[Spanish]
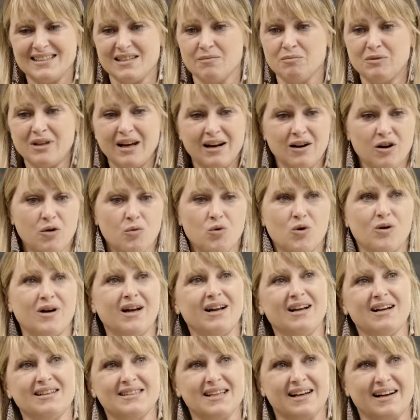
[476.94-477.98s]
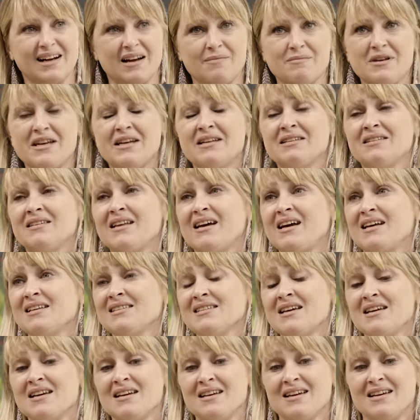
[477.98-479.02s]
aceptarlo, buscar las
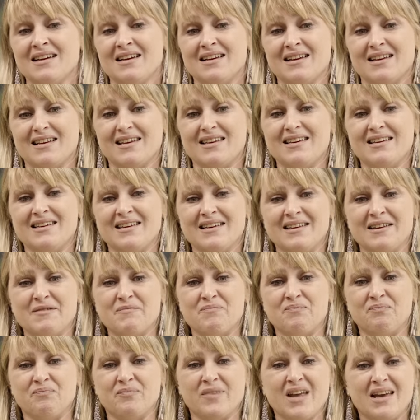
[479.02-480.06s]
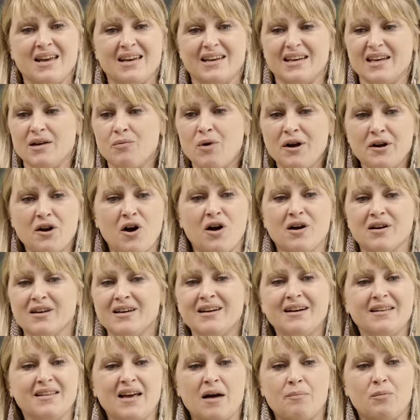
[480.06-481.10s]
herramientas y, bueno,
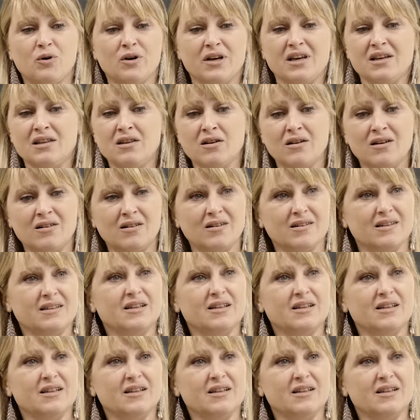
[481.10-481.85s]
ir de a poquito